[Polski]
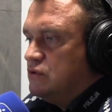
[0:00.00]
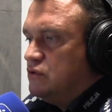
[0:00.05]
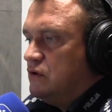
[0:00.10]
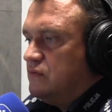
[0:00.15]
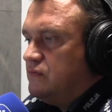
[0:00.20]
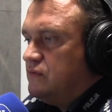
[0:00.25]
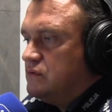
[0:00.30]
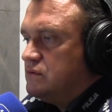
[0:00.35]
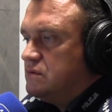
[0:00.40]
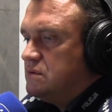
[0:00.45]

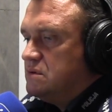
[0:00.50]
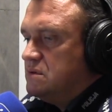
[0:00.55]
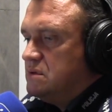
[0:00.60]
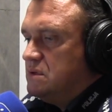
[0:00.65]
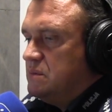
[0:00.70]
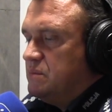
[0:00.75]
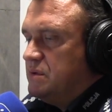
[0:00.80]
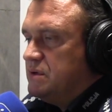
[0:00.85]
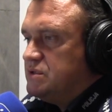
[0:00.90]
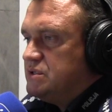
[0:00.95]
dowody
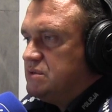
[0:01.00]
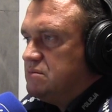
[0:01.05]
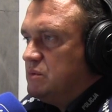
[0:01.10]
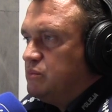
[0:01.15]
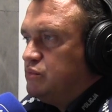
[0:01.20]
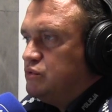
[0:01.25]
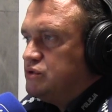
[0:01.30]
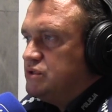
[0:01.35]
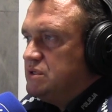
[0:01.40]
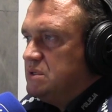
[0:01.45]
i będziemy
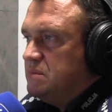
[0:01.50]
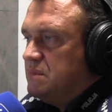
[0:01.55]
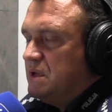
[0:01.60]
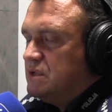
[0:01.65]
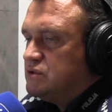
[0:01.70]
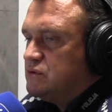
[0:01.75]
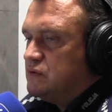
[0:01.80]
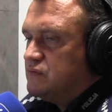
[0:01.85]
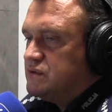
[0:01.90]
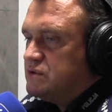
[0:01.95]
później
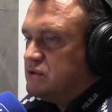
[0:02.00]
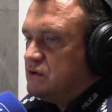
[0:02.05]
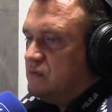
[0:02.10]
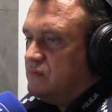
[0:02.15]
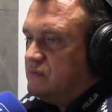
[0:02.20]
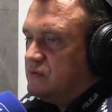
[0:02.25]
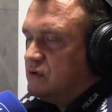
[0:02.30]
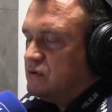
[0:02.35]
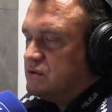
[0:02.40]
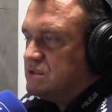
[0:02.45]
mieć to
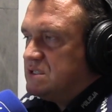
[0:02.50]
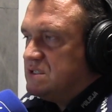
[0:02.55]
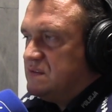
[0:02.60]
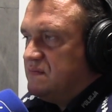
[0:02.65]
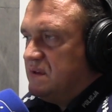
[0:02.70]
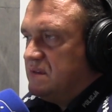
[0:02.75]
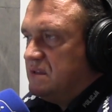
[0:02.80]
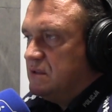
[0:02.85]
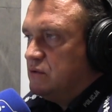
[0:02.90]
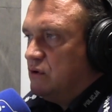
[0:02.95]
wszystko
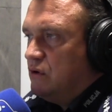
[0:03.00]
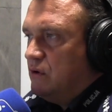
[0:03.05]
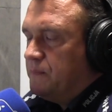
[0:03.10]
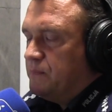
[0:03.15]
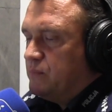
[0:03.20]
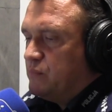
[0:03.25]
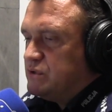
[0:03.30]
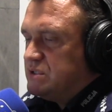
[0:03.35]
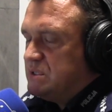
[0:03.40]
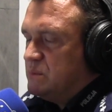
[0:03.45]
wykorzystywane do
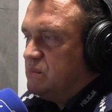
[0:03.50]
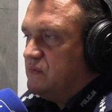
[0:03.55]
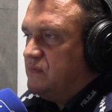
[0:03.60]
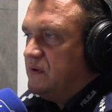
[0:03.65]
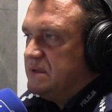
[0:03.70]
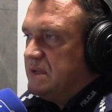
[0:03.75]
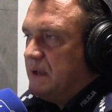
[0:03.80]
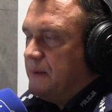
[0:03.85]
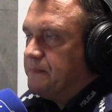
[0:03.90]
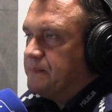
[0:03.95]

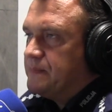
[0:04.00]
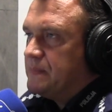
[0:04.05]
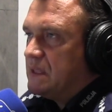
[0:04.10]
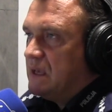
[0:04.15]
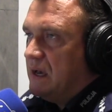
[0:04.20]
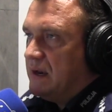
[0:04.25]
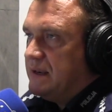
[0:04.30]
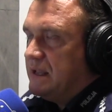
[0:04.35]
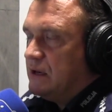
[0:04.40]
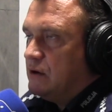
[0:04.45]
postępowania
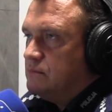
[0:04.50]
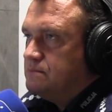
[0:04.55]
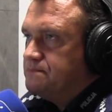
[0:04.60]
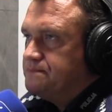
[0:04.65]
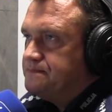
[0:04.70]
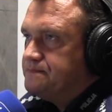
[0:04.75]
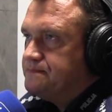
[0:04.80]
karnego.